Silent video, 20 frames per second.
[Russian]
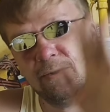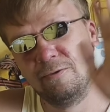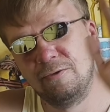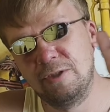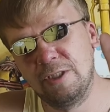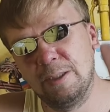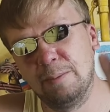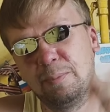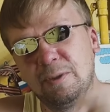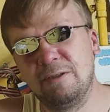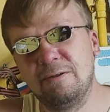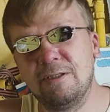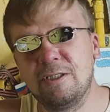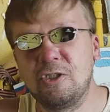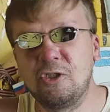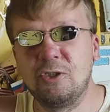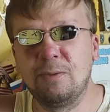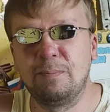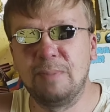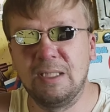Всем
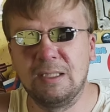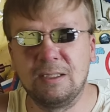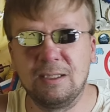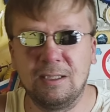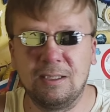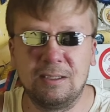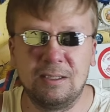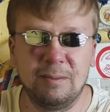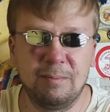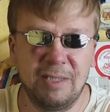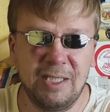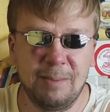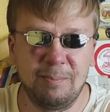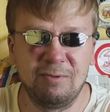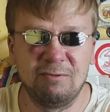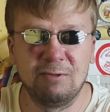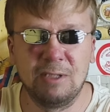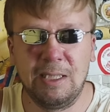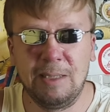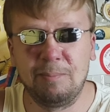привет, 5 октября,
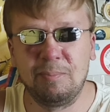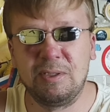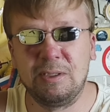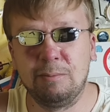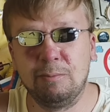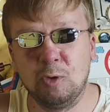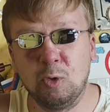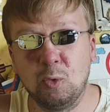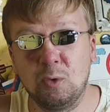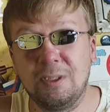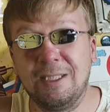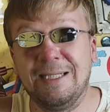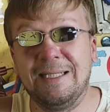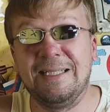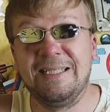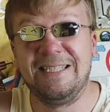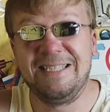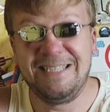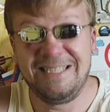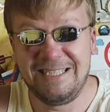пивная пятиминутка
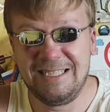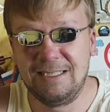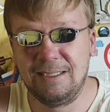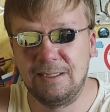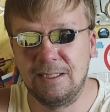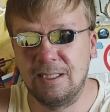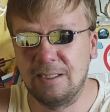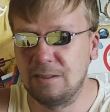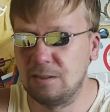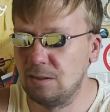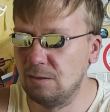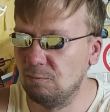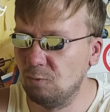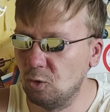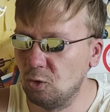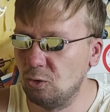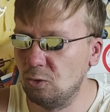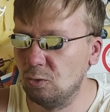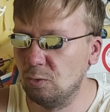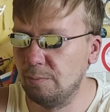и Илья.
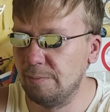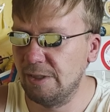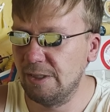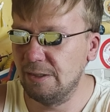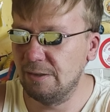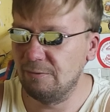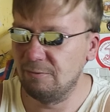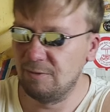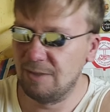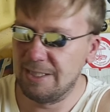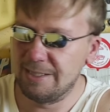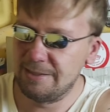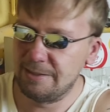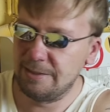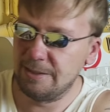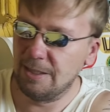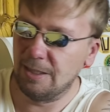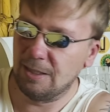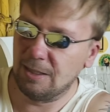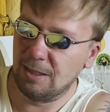Сегодня у меня в
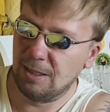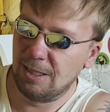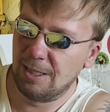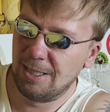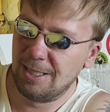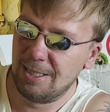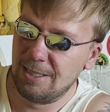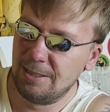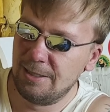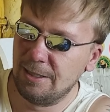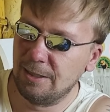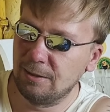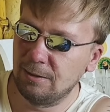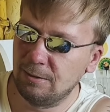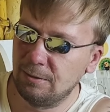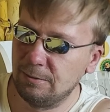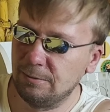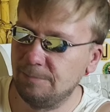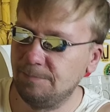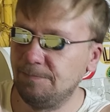гостях
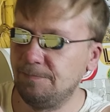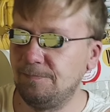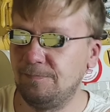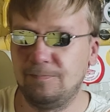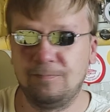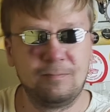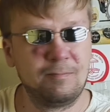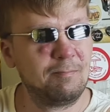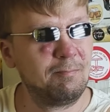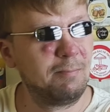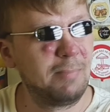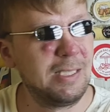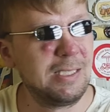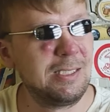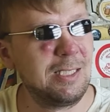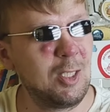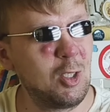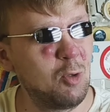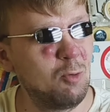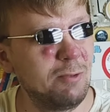Олег.
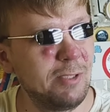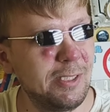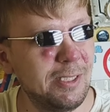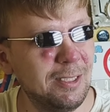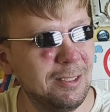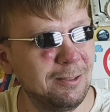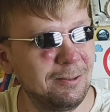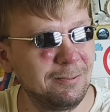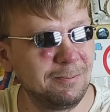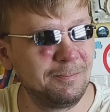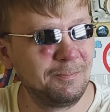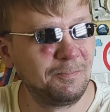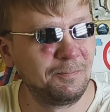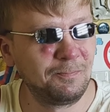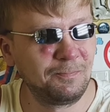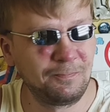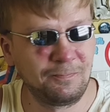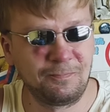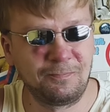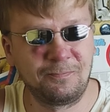Поздоровайся.
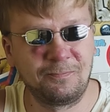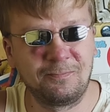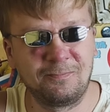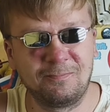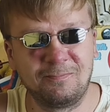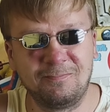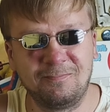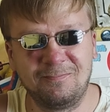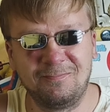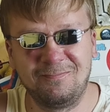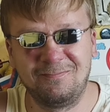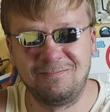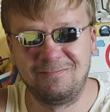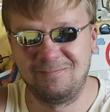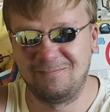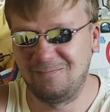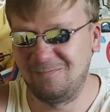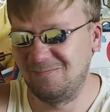Всем привет, ёб твой.